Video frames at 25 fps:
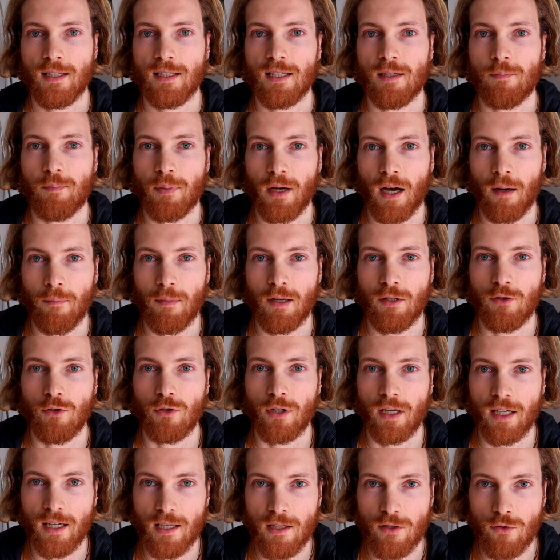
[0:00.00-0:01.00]
qui permet de
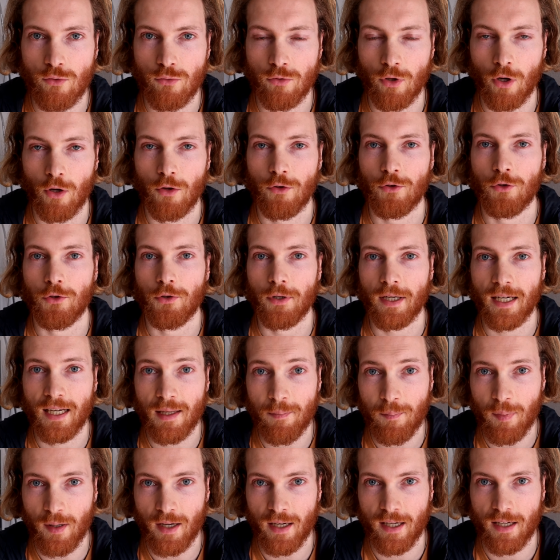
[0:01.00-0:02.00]
résoudre, de
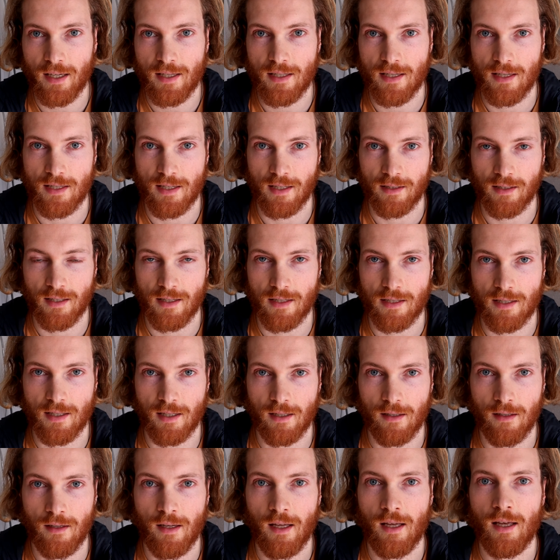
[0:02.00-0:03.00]
réparer ses
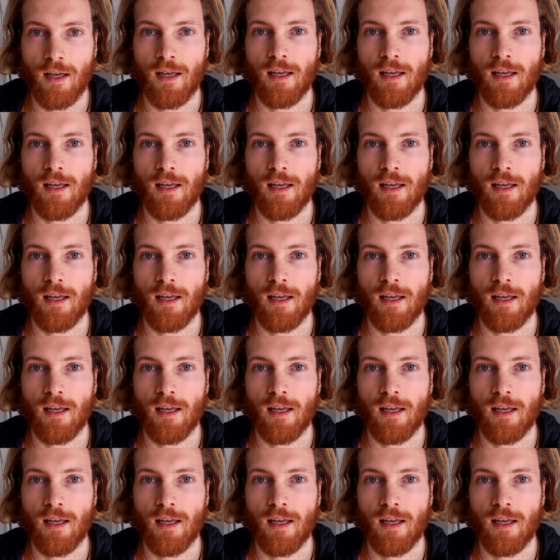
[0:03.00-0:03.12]
intestins.